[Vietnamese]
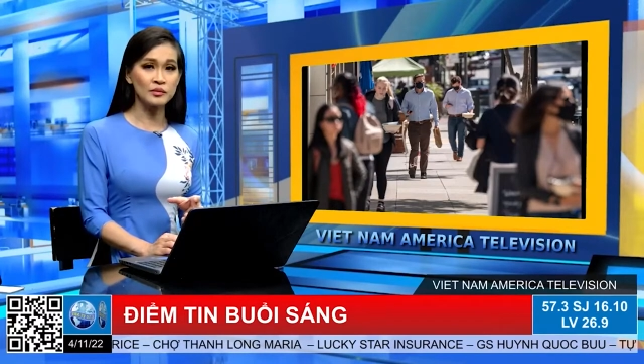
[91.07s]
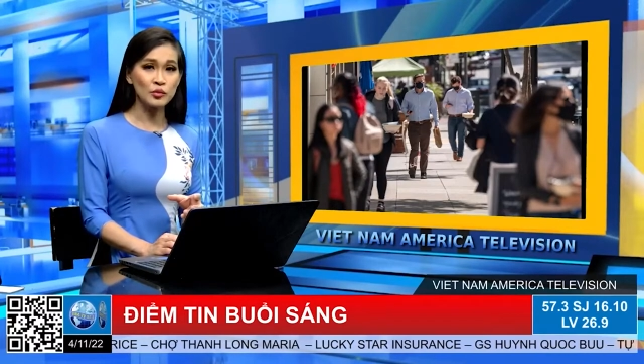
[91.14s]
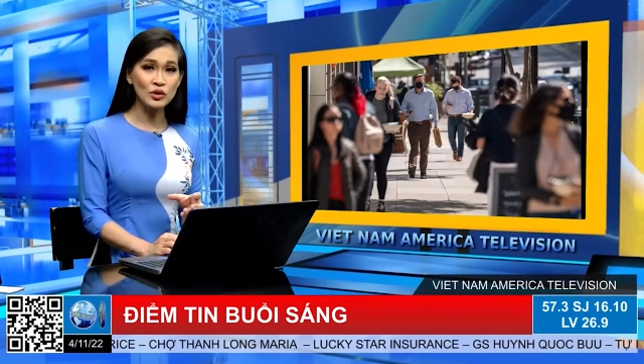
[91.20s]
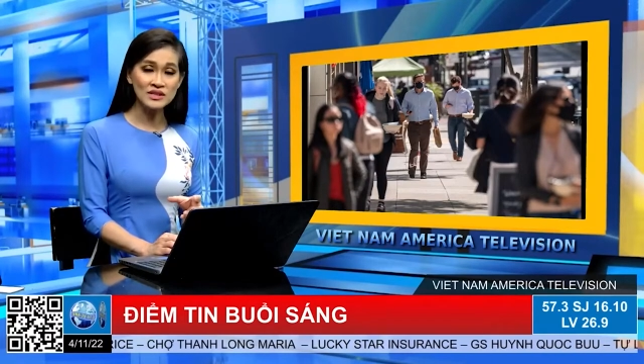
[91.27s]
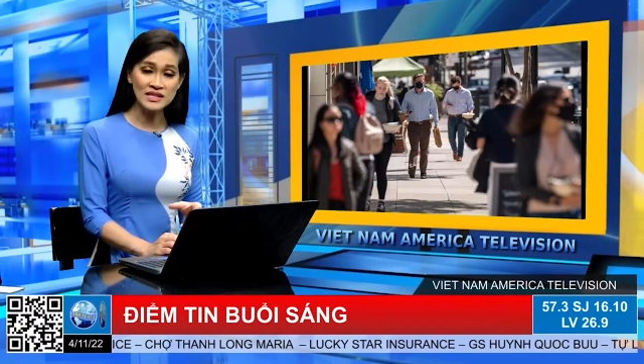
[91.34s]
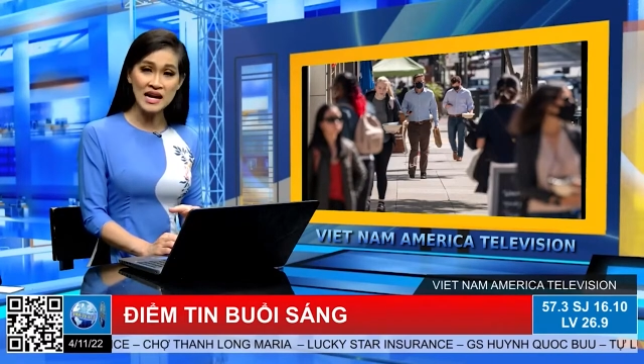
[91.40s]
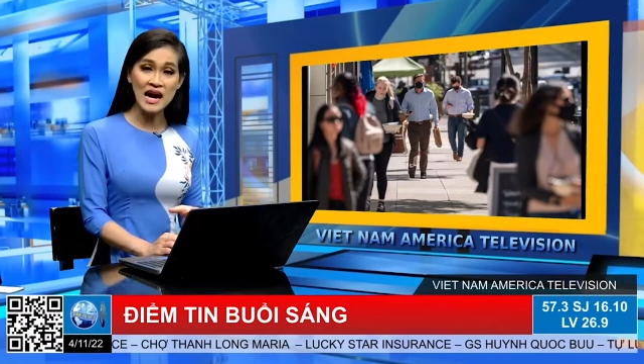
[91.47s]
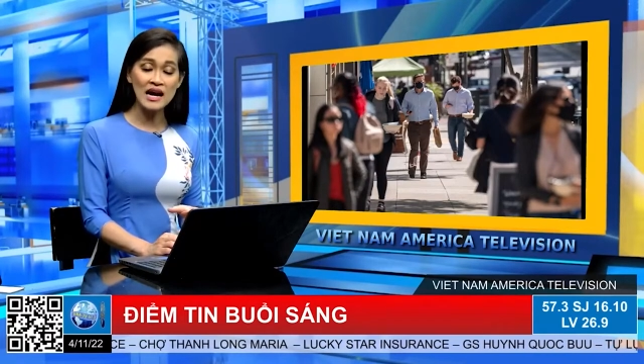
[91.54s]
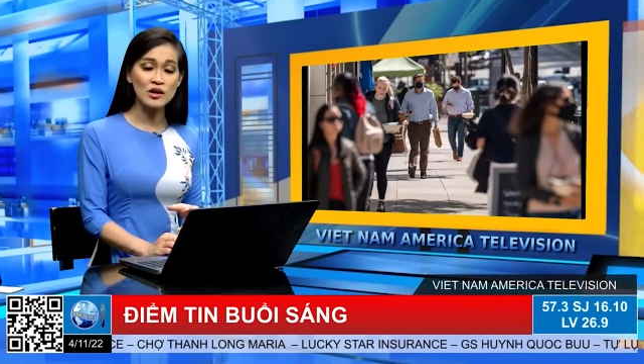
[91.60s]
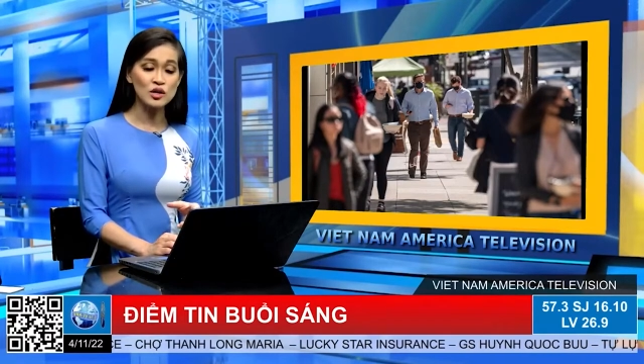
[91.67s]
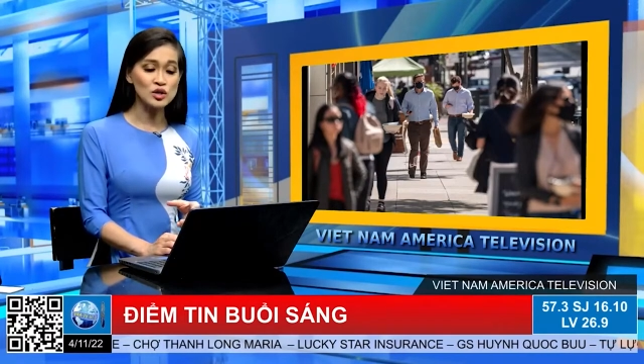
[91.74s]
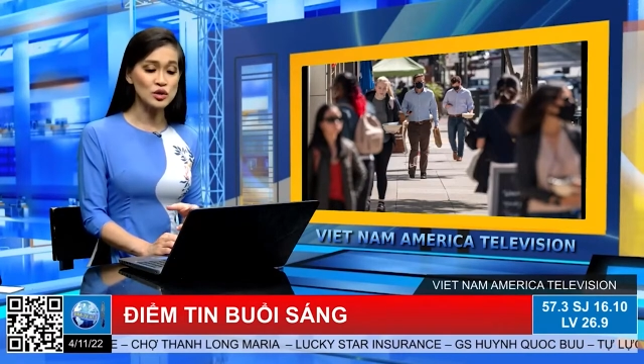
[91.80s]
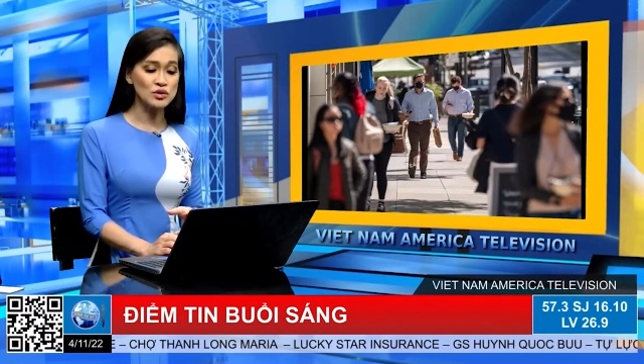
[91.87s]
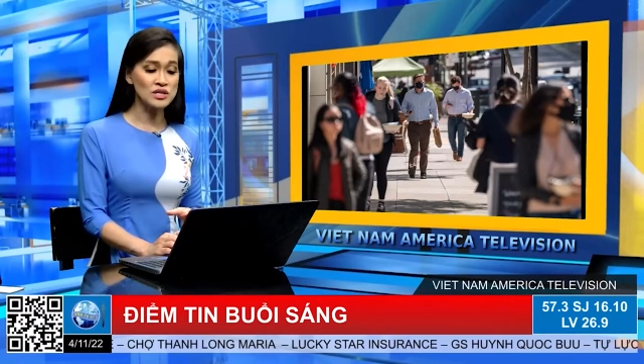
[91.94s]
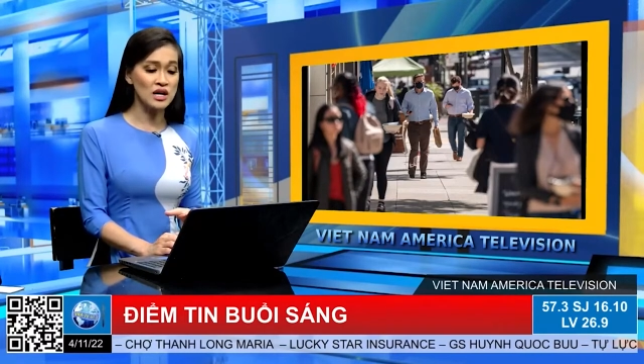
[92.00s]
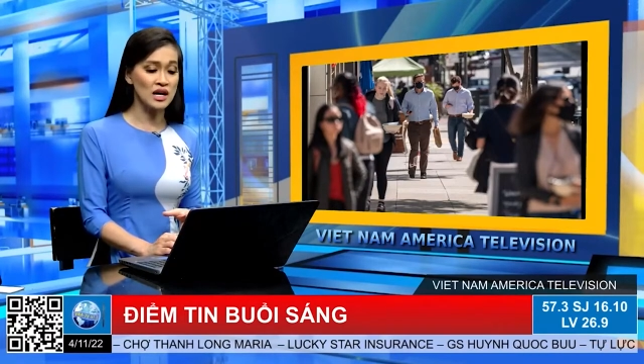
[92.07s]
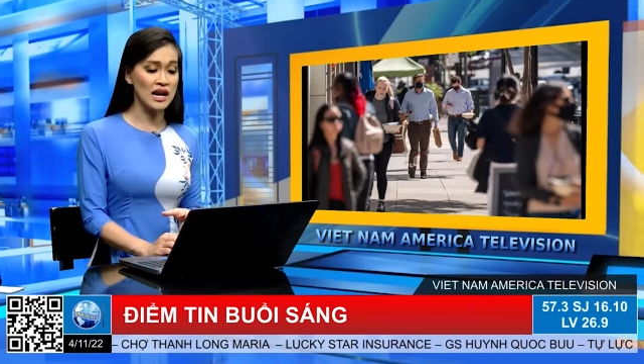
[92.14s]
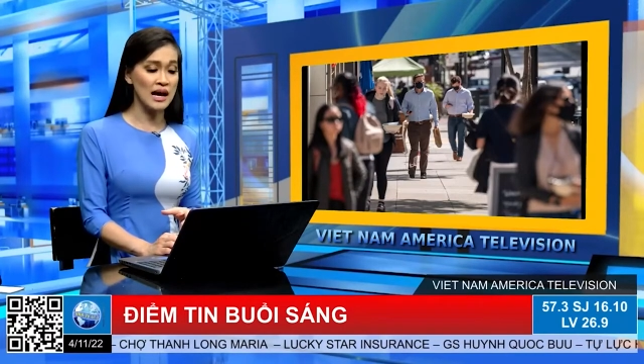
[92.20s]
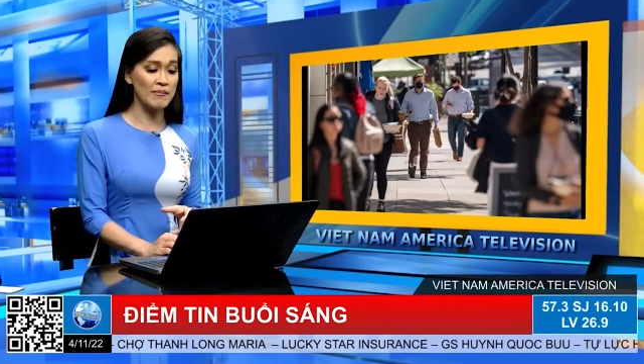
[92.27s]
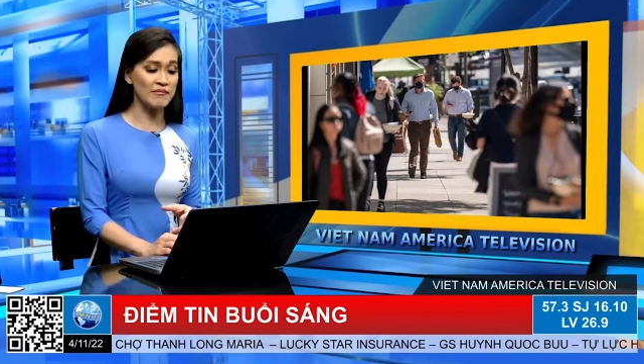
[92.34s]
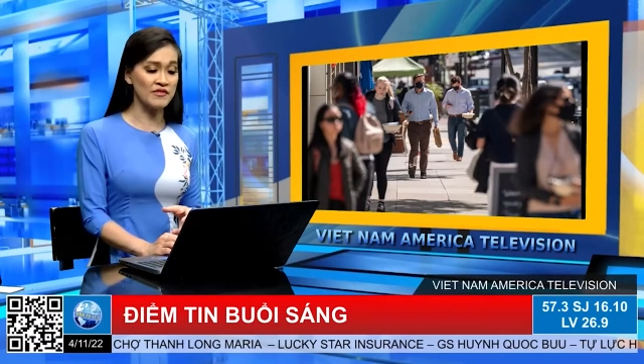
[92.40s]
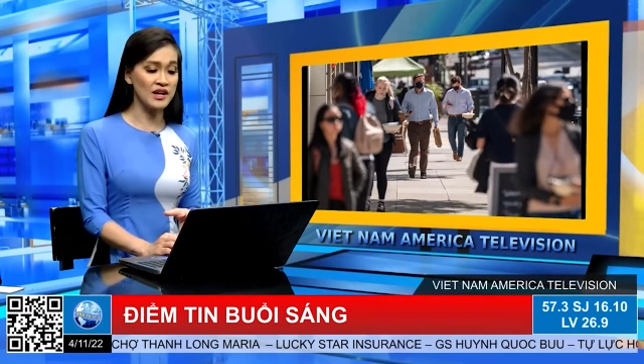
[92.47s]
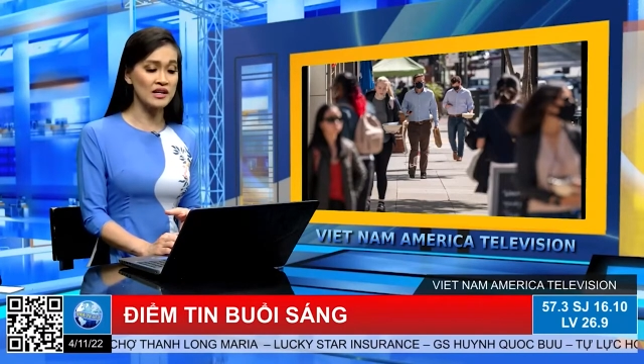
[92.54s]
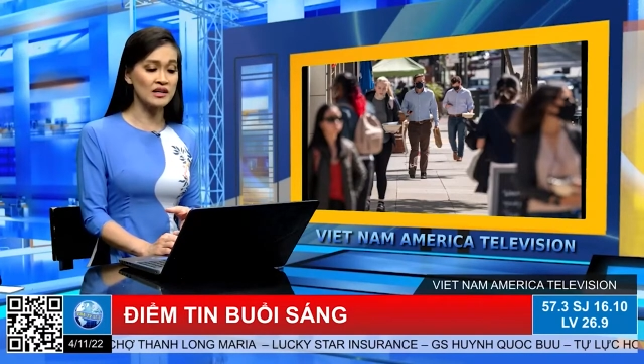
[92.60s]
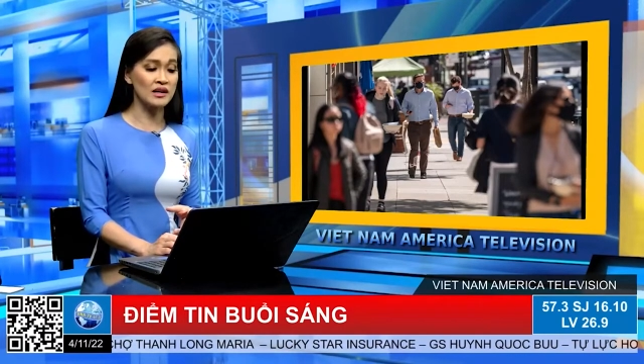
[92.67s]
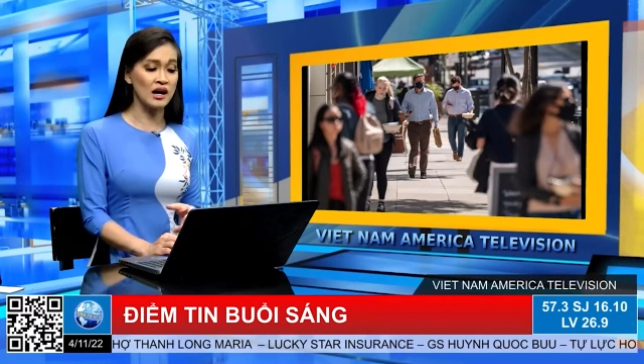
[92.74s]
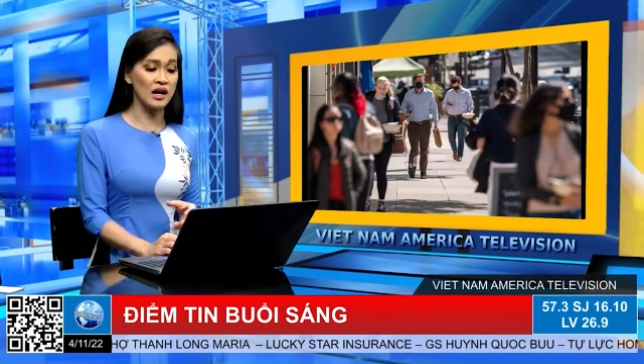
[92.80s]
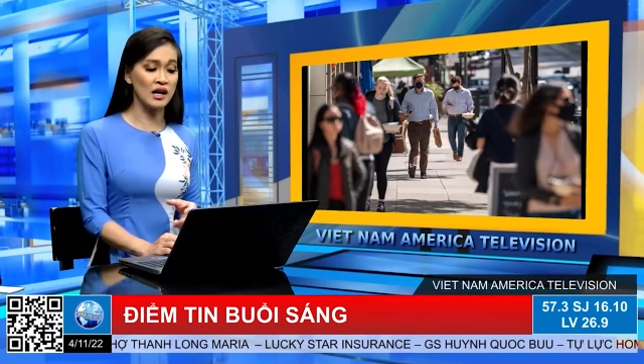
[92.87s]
quốc gia có số giờ làm việc